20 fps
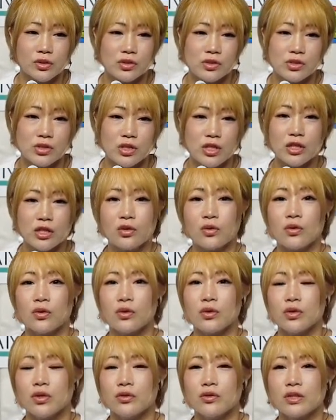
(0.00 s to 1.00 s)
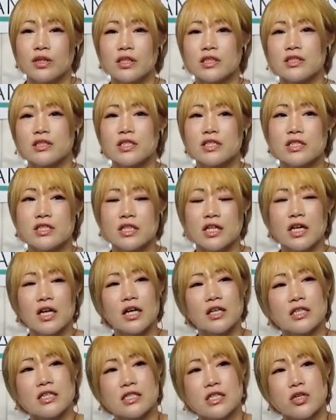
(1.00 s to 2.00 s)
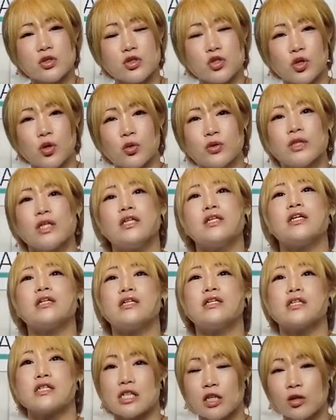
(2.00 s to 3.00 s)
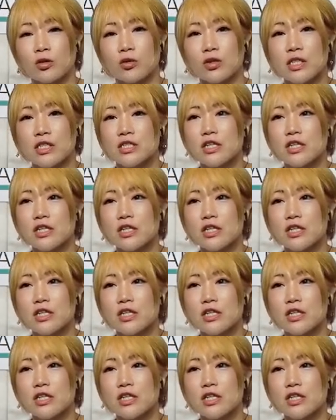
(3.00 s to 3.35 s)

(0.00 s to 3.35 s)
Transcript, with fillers: 次の私たちが2015年なんですけども、